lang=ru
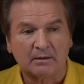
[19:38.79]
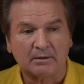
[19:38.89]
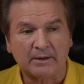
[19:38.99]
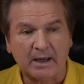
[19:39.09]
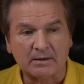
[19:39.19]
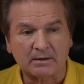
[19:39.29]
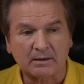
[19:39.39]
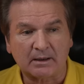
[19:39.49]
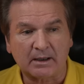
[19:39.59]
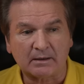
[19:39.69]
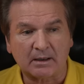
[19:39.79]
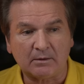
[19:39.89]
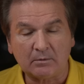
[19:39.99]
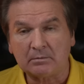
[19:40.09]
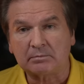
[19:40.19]
начал это,
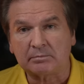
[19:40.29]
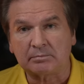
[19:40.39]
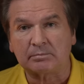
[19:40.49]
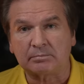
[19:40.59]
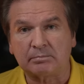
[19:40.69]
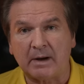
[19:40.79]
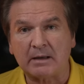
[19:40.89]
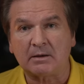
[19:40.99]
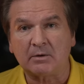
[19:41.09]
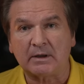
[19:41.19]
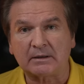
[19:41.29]
ну, Байдену